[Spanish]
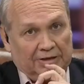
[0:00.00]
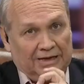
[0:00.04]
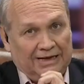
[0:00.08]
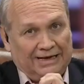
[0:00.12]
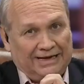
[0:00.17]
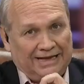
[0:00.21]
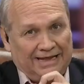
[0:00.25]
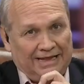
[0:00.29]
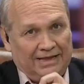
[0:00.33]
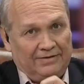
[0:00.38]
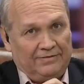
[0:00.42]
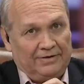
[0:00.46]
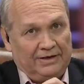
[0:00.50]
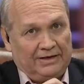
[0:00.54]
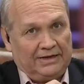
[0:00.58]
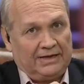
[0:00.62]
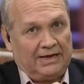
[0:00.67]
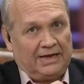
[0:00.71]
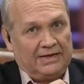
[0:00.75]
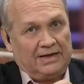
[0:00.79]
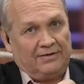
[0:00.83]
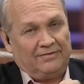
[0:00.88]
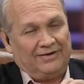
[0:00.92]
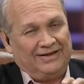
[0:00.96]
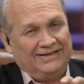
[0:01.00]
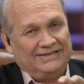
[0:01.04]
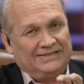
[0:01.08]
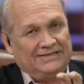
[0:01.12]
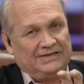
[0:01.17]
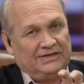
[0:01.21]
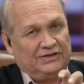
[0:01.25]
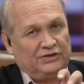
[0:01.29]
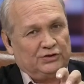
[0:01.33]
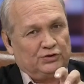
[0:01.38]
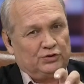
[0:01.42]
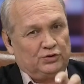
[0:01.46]
porque cada vez que hay
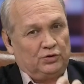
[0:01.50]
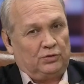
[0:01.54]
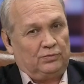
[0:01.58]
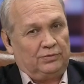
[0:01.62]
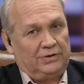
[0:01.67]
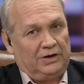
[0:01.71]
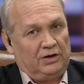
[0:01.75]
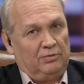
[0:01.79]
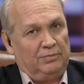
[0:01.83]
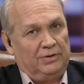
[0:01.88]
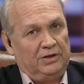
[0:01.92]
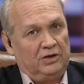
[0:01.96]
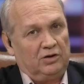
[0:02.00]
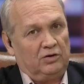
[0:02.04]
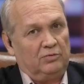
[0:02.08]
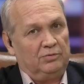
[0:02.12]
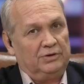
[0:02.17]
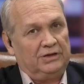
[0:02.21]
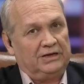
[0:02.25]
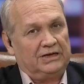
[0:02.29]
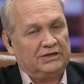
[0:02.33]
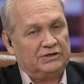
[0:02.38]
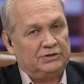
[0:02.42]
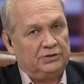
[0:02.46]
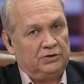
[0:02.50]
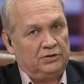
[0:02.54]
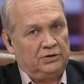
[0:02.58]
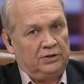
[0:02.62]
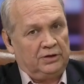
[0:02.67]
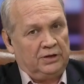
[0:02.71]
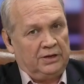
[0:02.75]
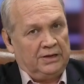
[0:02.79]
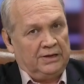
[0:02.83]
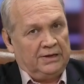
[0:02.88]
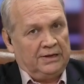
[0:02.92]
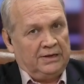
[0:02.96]
avances sobre los medios de
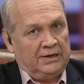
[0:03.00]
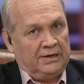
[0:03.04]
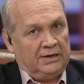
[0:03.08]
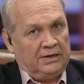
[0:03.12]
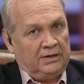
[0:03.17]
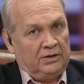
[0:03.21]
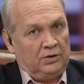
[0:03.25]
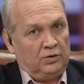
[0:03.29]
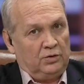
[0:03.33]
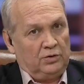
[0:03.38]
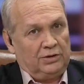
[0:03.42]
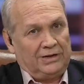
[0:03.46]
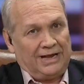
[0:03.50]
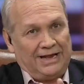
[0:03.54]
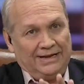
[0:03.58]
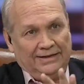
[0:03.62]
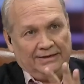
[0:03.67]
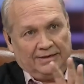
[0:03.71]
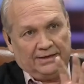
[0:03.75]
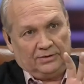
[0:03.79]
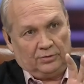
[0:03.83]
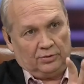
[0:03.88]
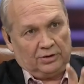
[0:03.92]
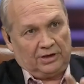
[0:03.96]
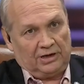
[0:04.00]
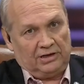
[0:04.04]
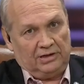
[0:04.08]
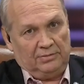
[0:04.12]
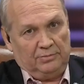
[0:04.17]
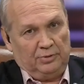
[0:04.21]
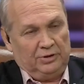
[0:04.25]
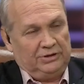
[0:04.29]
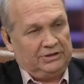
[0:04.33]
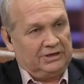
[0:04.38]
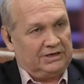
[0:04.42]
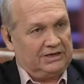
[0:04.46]
comunicación, los grandes
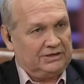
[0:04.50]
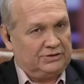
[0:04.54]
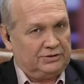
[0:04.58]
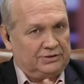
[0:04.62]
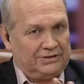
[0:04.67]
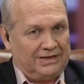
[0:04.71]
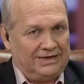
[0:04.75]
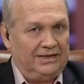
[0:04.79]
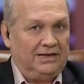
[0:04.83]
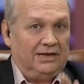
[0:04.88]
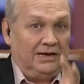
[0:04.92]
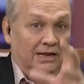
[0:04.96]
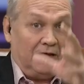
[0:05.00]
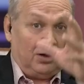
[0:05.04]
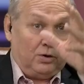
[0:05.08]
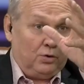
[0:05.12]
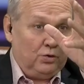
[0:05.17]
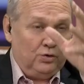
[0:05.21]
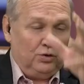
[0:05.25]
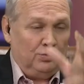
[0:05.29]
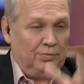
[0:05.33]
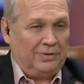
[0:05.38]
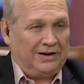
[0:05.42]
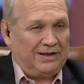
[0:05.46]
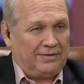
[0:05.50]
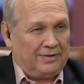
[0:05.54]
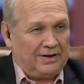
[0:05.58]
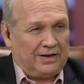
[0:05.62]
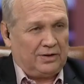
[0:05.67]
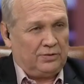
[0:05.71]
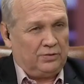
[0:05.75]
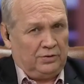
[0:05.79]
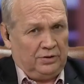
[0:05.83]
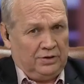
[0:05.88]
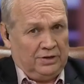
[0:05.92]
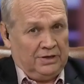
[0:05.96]
organismos internacionales de la ONU para
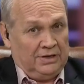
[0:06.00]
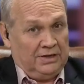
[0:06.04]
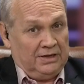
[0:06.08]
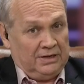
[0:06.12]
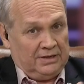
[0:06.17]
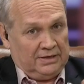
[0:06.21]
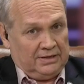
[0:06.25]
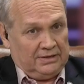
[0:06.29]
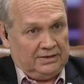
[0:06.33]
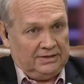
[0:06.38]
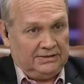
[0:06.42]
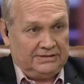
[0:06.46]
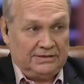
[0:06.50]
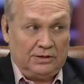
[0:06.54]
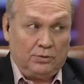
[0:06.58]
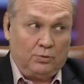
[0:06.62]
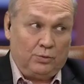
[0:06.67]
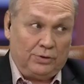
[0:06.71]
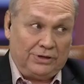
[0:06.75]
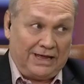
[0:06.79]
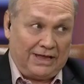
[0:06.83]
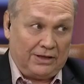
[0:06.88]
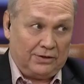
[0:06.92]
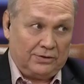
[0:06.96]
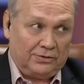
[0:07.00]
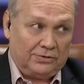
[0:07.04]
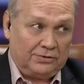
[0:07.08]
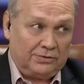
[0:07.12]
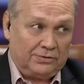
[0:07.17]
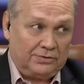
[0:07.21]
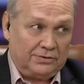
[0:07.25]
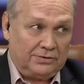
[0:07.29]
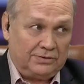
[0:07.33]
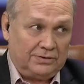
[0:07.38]
abajo dicen cuidado.